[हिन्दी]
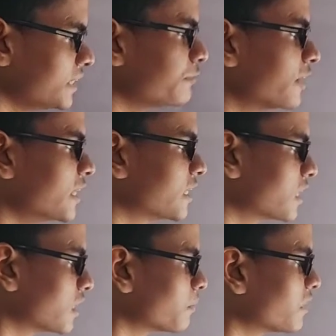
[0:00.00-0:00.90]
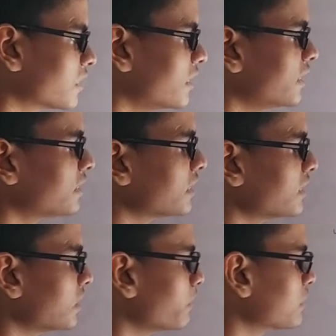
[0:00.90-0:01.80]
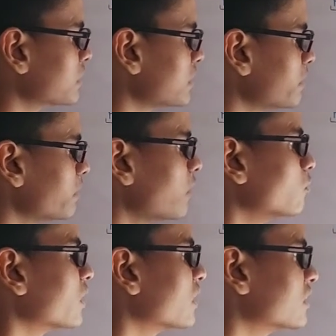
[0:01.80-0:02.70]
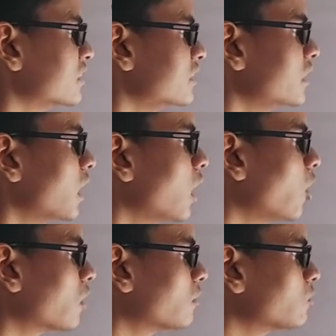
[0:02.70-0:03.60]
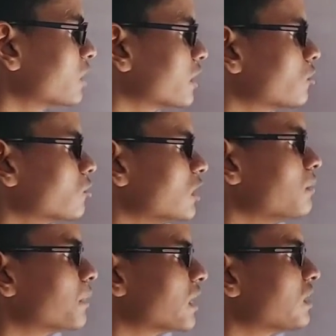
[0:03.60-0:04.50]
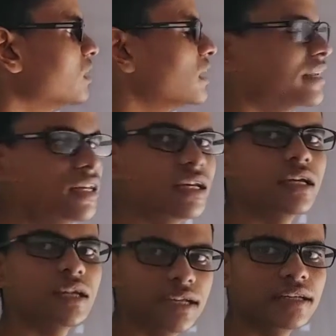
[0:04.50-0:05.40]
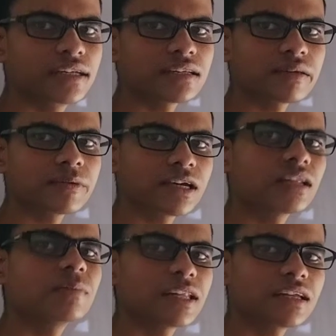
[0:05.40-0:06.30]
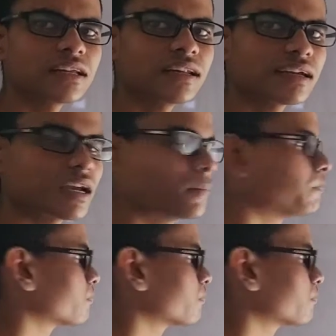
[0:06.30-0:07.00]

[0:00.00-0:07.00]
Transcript: ई फाइंड करना है बट ए ई के लिए हमें सी e भी मालूम रहना चाहिए और हम लोग देखे तो तीन पैरल लाइन है इंटरसेप्ट कर रही पता चल गया ना क्या